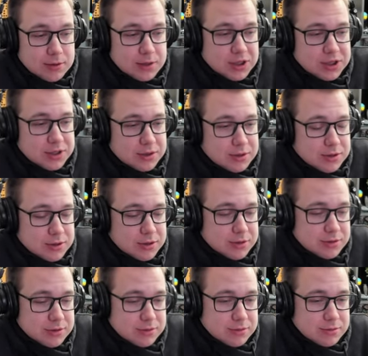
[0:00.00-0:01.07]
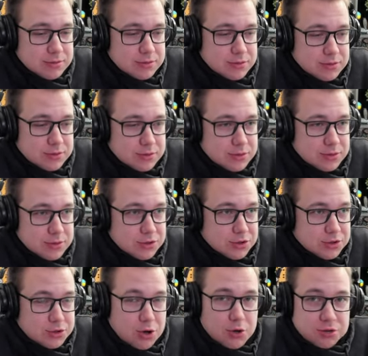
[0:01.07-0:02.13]
Yy...
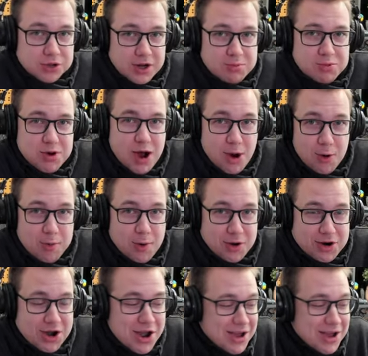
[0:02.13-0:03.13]
Kołdra była obok.